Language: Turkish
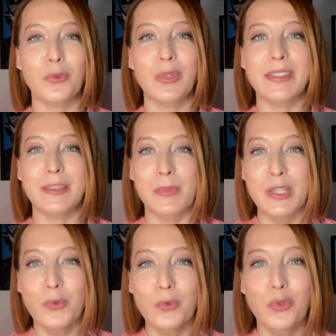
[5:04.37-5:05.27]

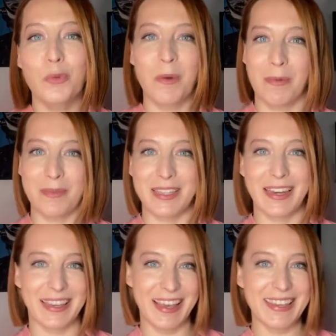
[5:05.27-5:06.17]
uyguladığımızı unutmamamız
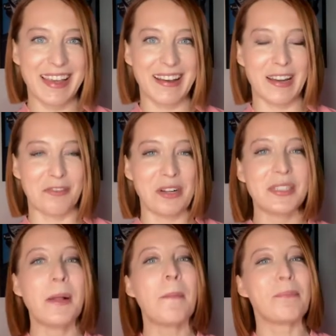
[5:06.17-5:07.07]
gereken yerler var.
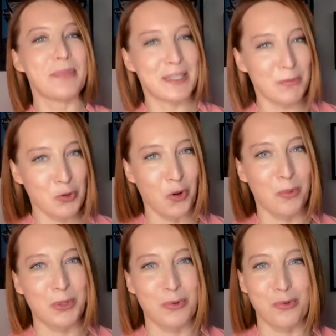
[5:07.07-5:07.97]
Bizim de
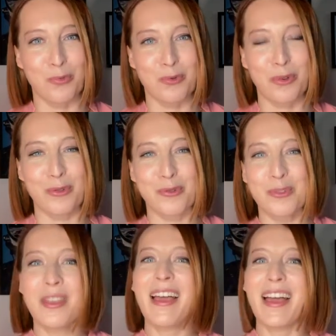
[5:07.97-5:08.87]
çorbada tuzumuz
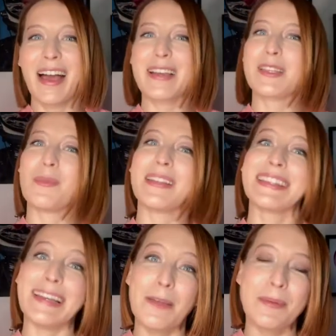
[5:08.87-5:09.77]
olsun. Her
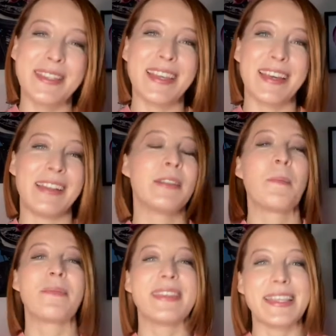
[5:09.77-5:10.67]
zaman talep isteyen,
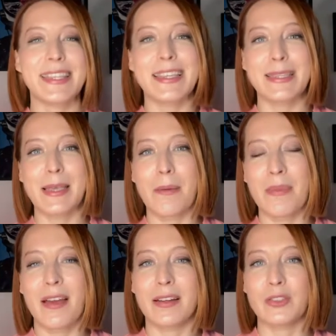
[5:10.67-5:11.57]
destek isteyen
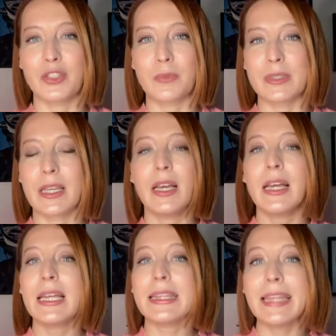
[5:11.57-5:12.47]
bir arkadaşımıza
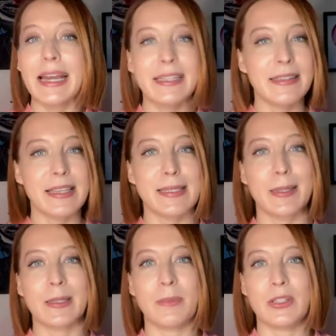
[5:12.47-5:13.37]
nereden
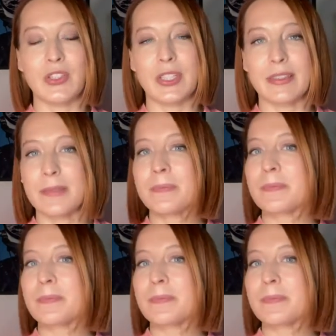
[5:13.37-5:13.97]
destek alabileceğini,